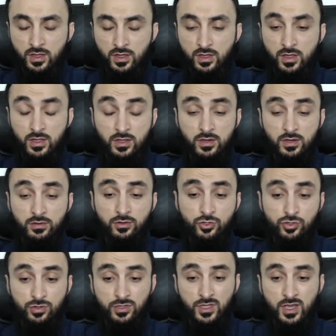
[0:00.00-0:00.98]
Я не говорил,
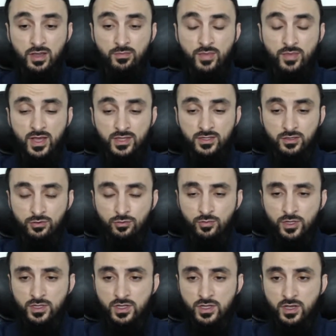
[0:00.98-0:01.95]
что он не обязан
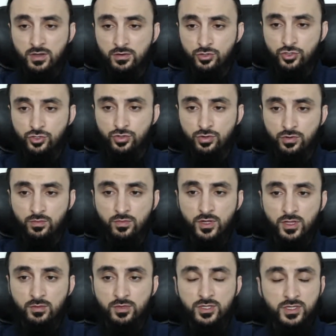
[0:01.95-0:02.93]
любить, я говорил, что
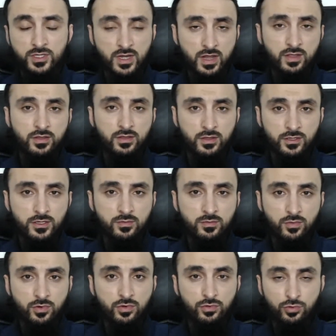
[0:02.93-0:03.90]
было бы странно, если
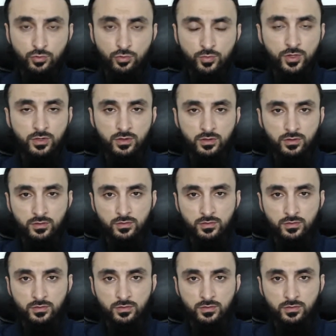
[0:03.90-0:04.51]
бы он любил.